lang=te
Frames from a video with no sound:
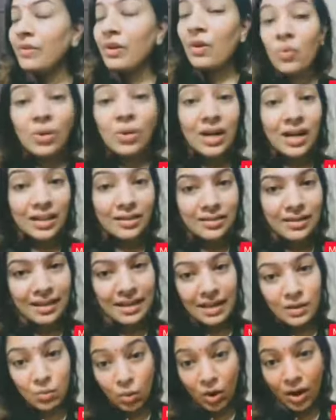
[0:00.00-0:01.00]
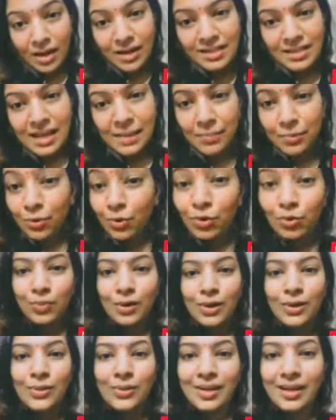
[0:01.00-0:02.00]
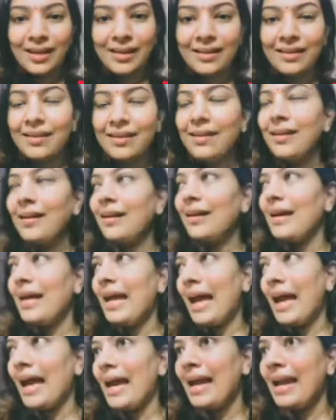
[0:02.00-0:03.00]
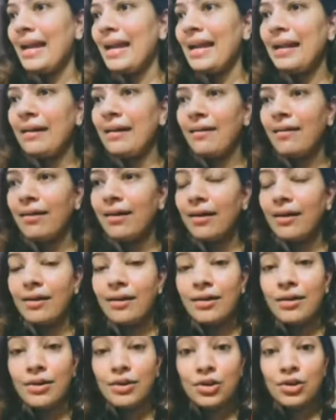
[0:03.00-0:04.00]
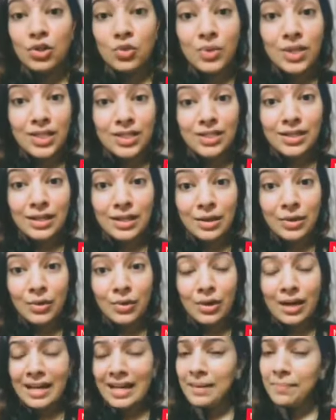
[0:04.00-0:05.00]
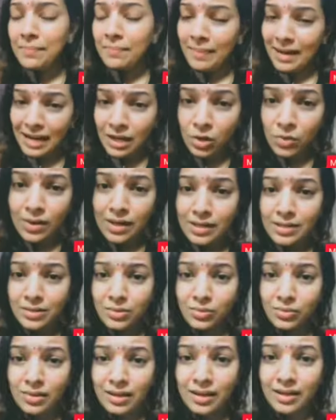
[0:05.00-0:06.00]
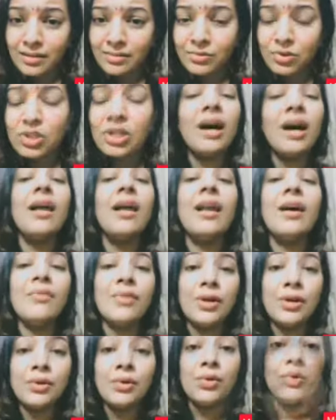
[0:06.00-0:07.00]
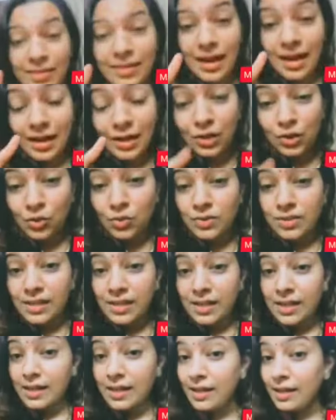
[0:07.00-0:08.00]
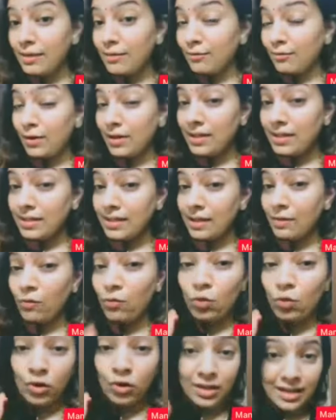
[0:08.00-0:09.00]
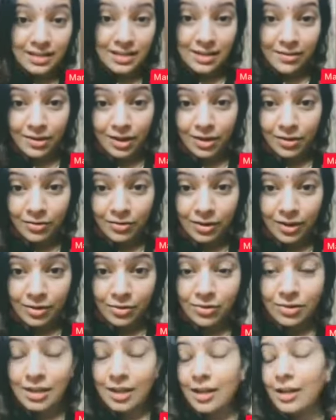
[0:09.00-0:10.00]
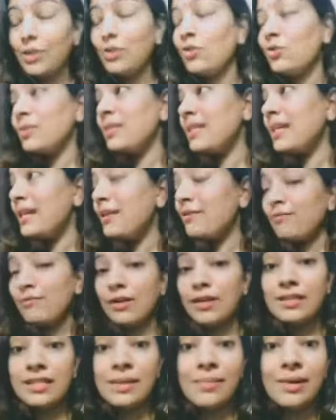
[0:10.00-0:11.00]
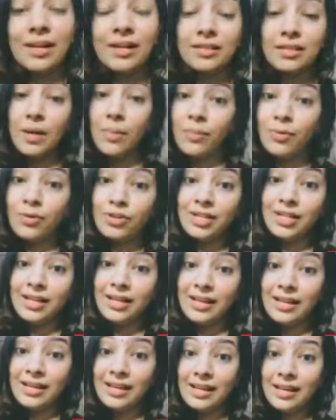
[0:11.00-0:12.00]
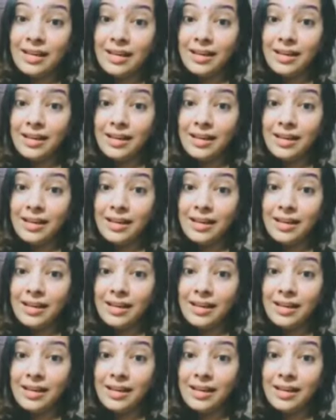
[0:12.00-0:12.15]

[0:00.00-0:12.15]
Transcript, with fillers: వాళ్ళందరికీ వాట్సాప్ గ్రూపులు ఉంటాయి అండ్ ట్విట్టర్లో uh, అన్ని పే ట్వీట్స్ ఉంటాయి చాలా వరకు దాన్ని చూసి ఇన్ఫ్లుయెన్స్ అయ్యి ఓట్లేసే వాళ్ళు ఉంటారు దాన్ని చూసి ఇన్ఫ్లుయెన్స్ అయ్యి మనకు సపోర్ట్ చేయడానికి